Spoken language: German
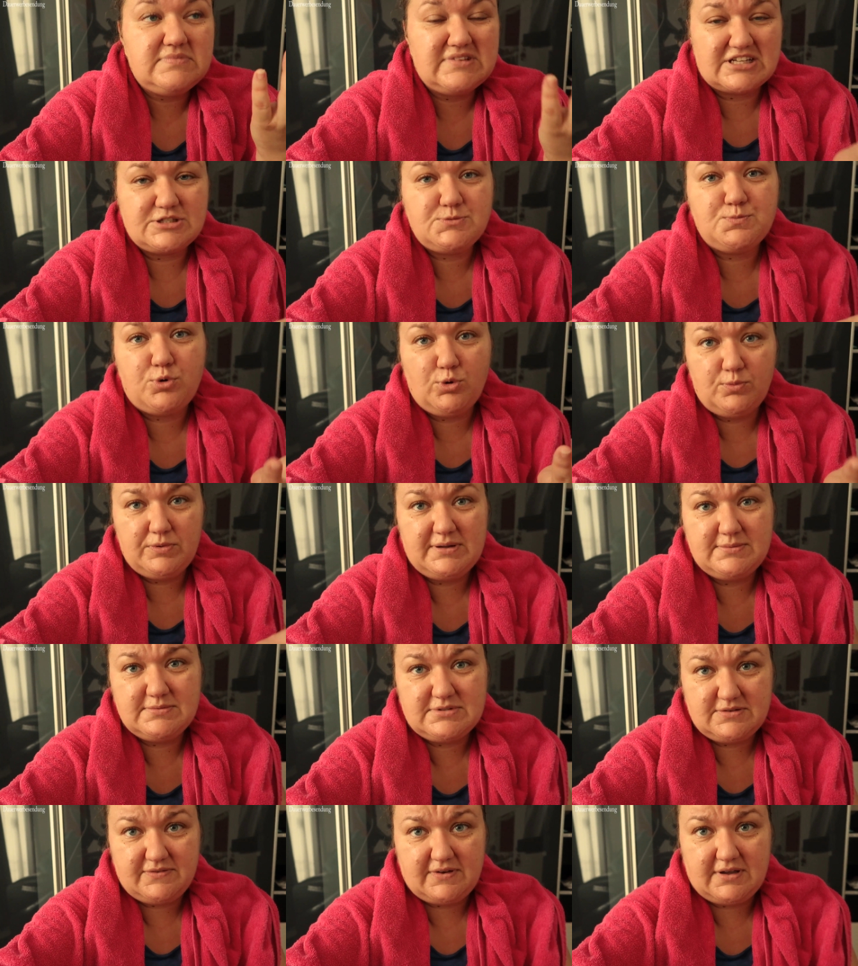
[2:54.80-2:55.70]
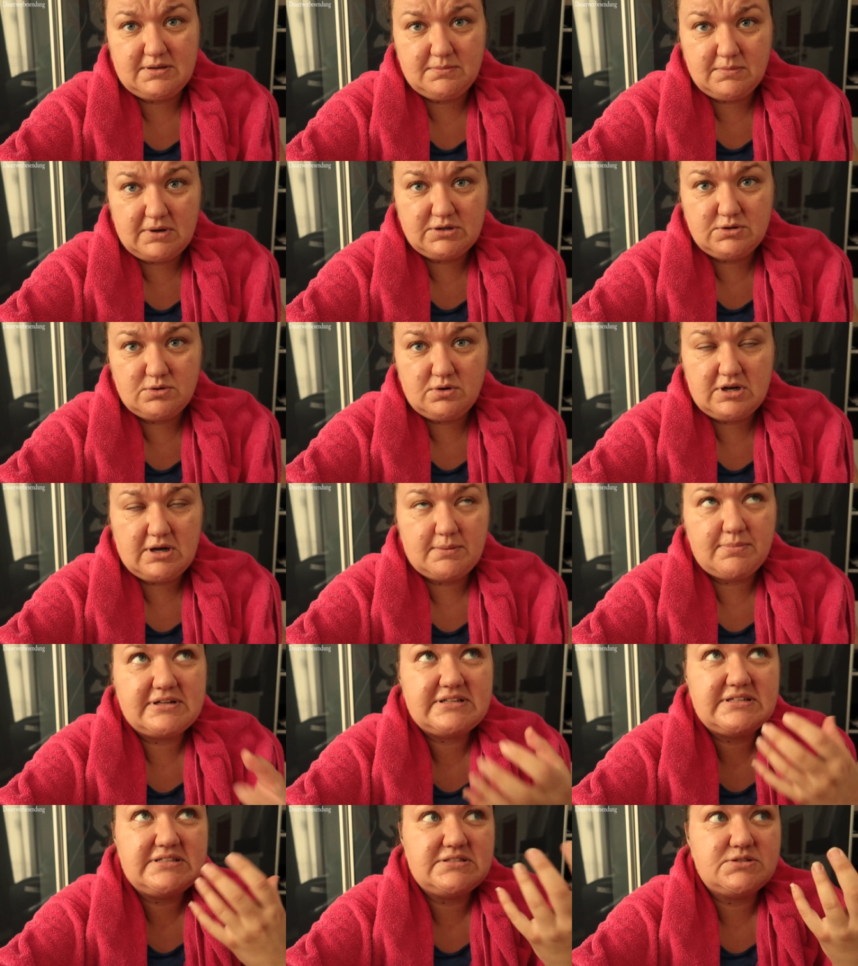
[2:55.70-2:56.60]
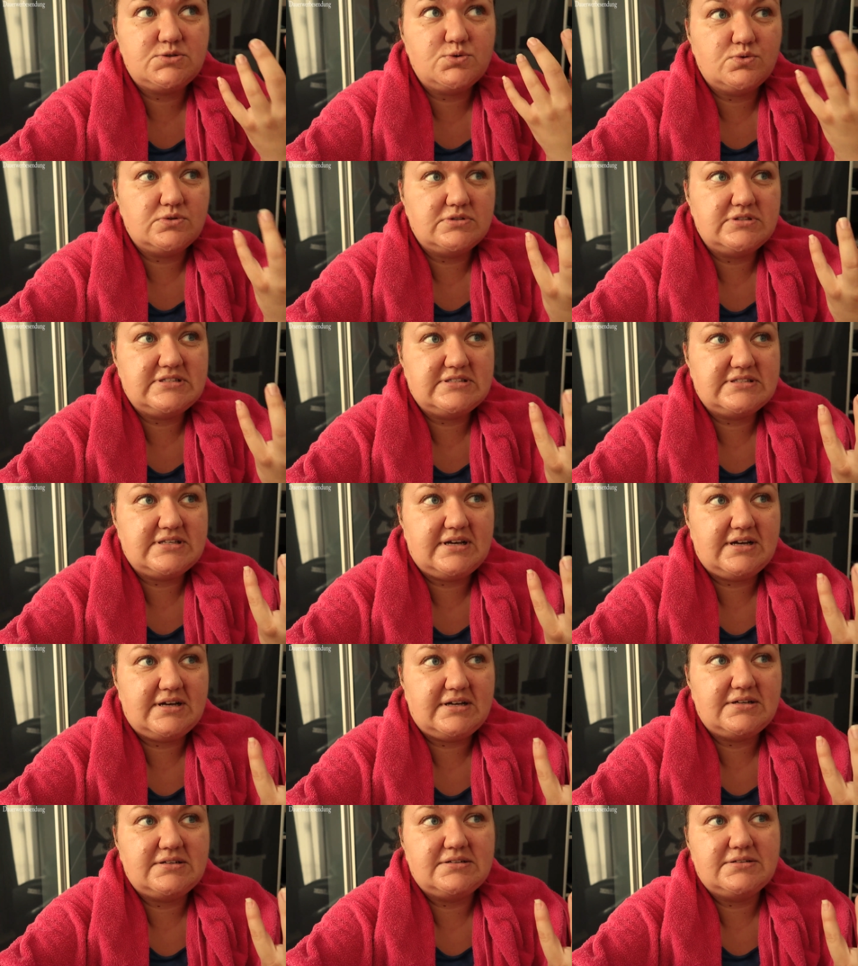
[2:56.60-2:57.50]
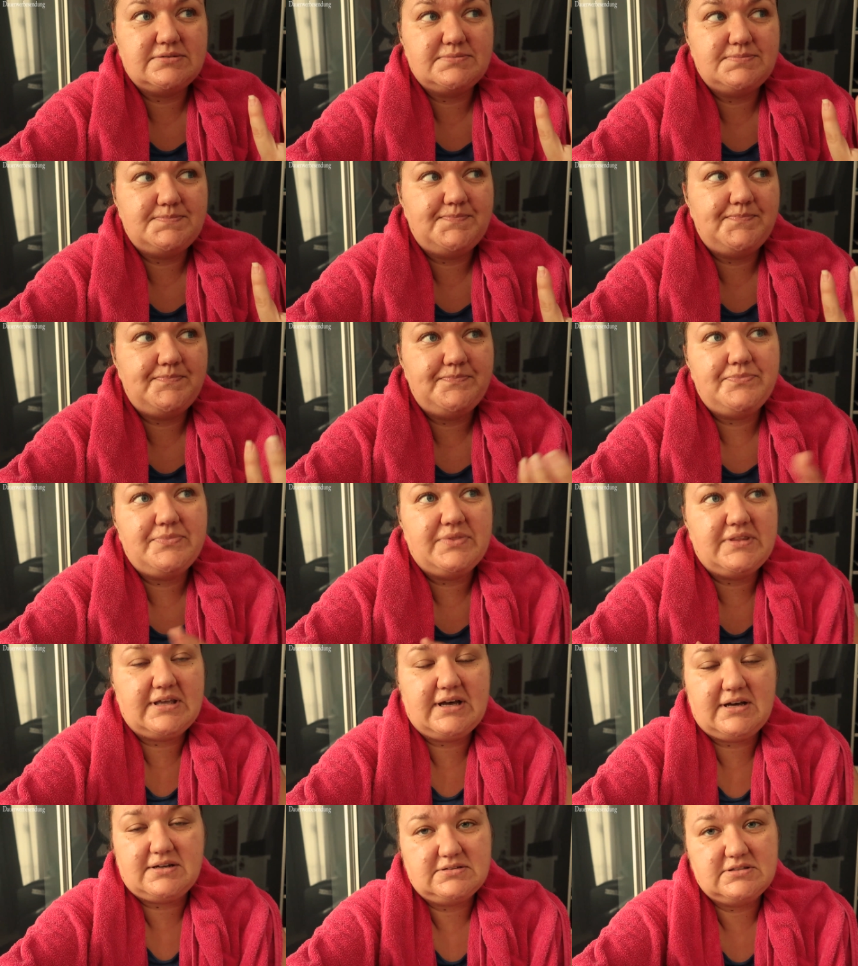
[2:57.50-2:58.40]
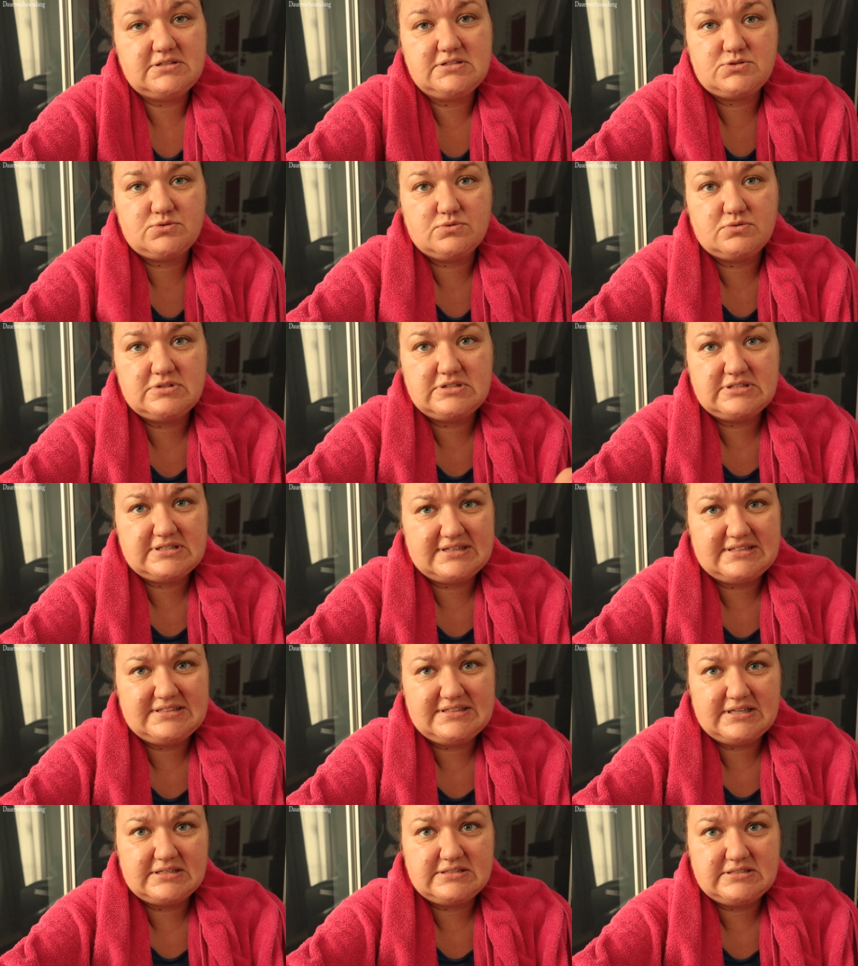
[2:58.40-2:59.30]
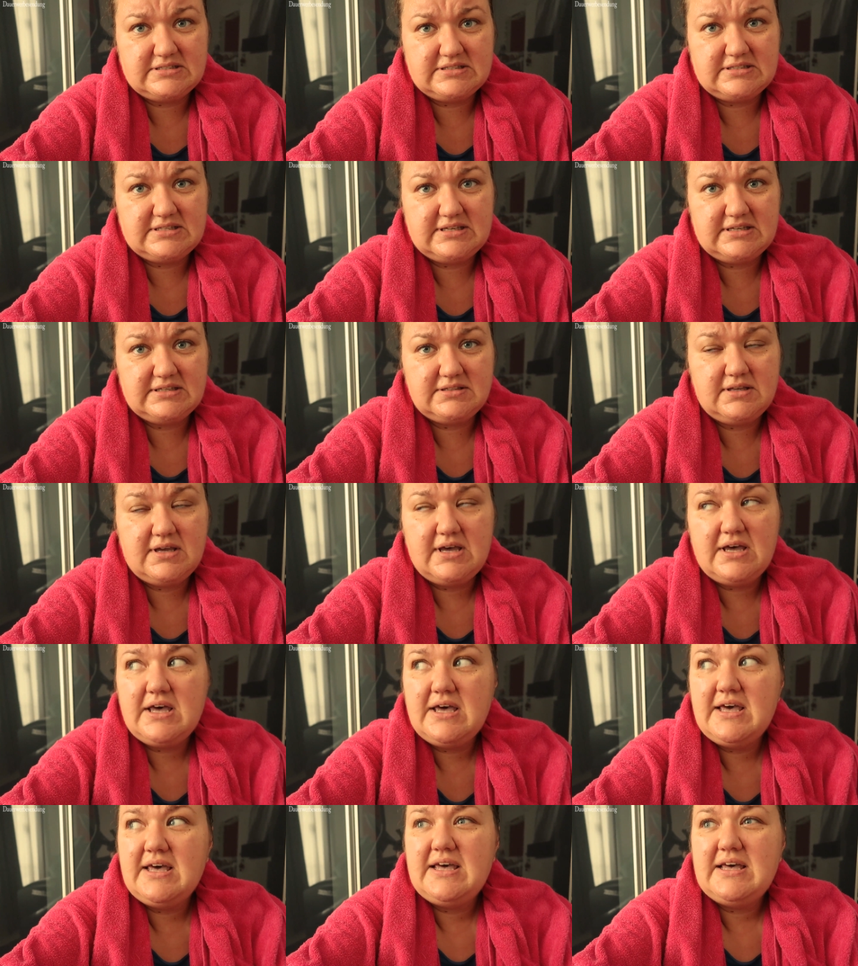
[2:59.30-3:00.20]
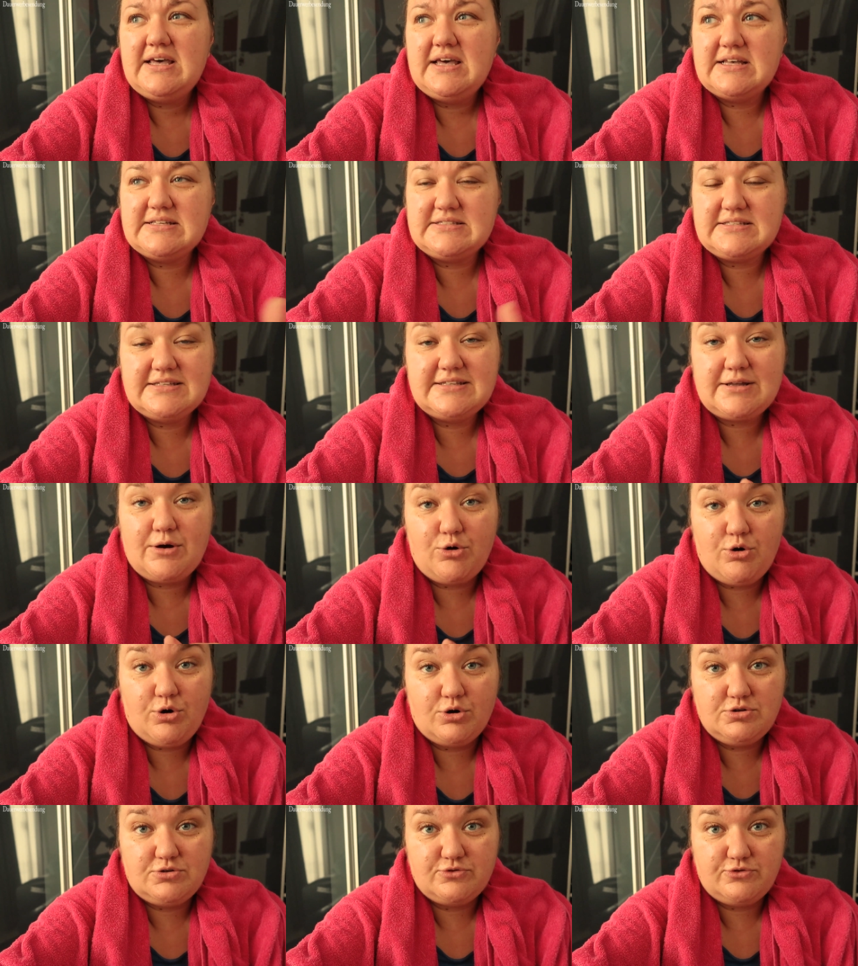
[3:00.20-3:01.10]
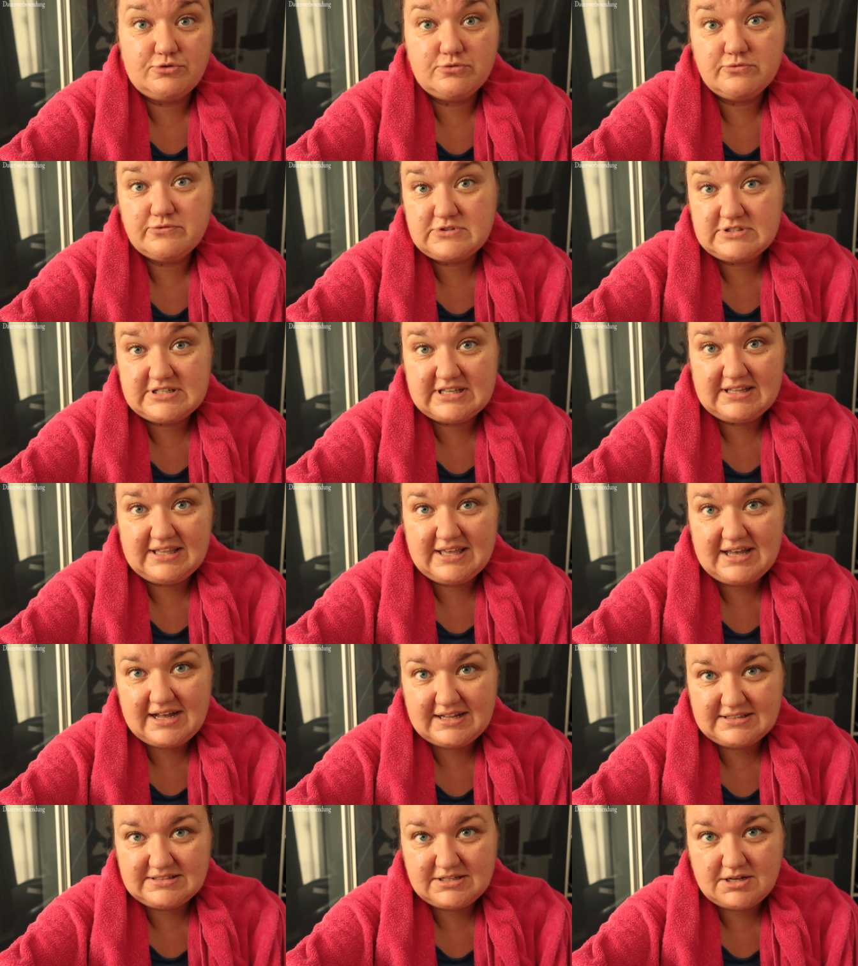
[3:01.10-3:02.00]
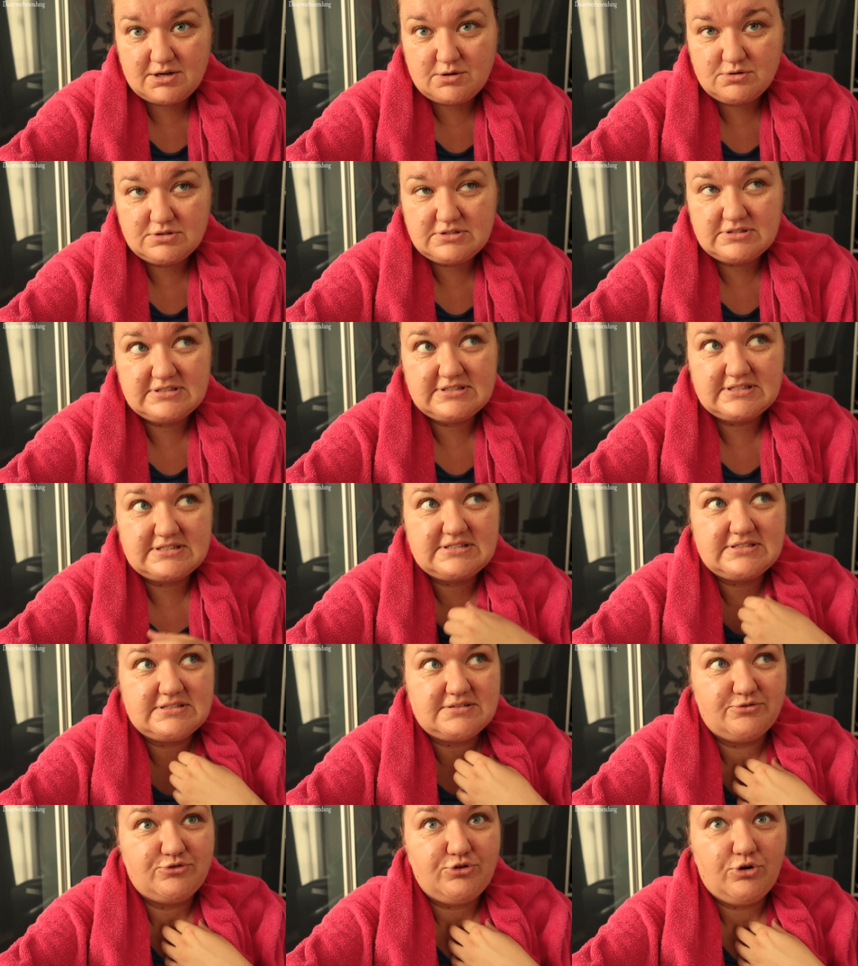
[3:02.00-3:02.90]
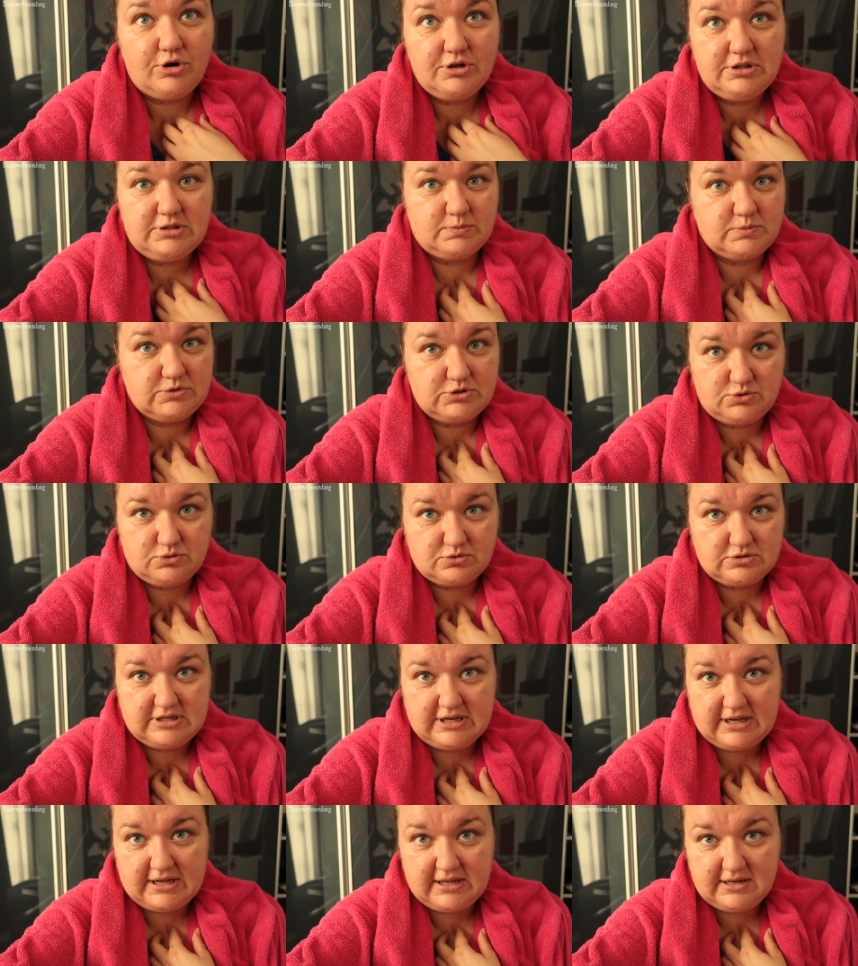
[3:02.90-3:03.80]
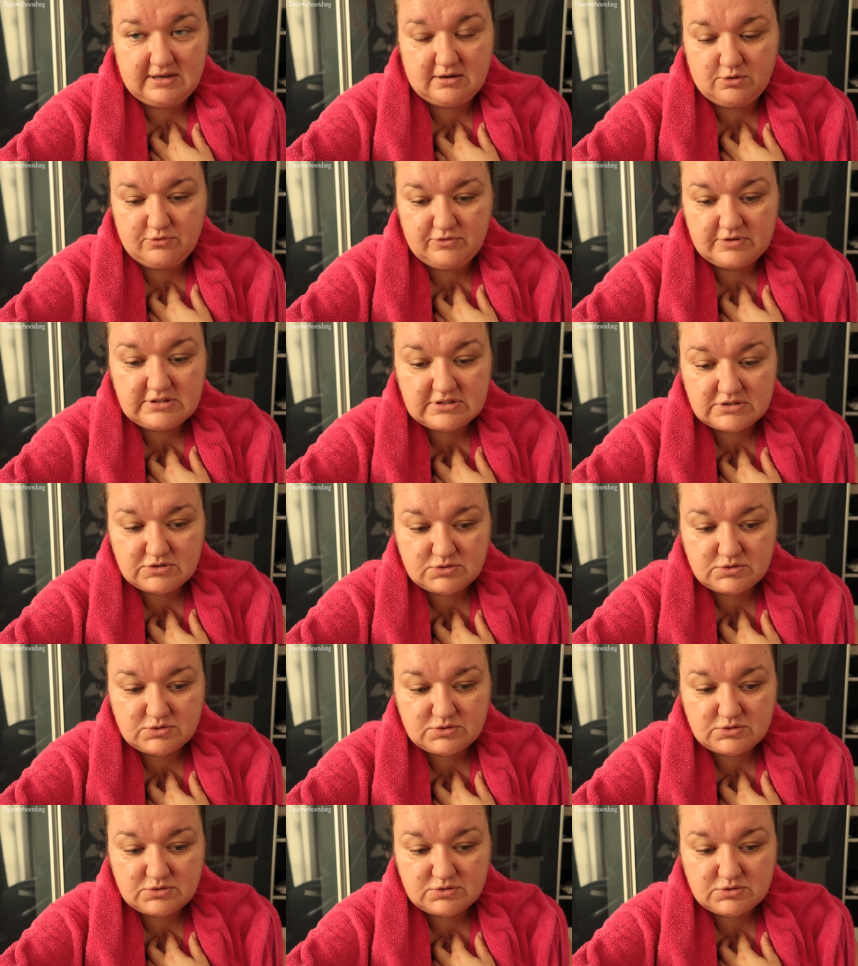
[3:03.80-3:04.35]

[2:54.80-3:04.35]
das Problem zwar immer noch, aber nicht so in dieser, ähm, ja, nicht so in dieser Intensität. Es sind auch heute 15 Grad draußen. Das freut mich total, auch wenn